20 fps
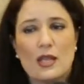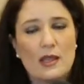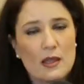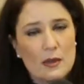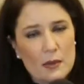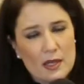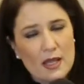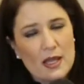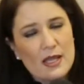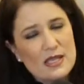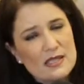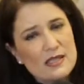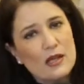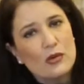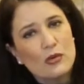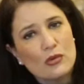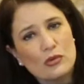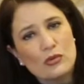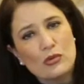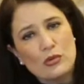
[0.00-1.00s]
Y de verdad
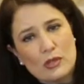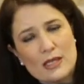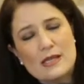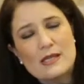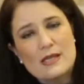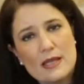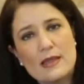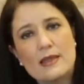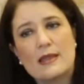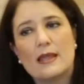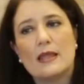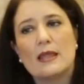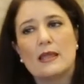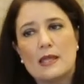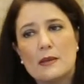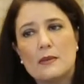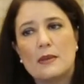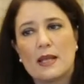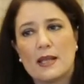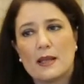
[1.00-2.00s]
esta conducta es
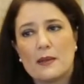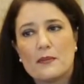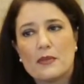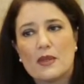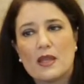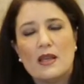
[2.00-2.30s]
entendible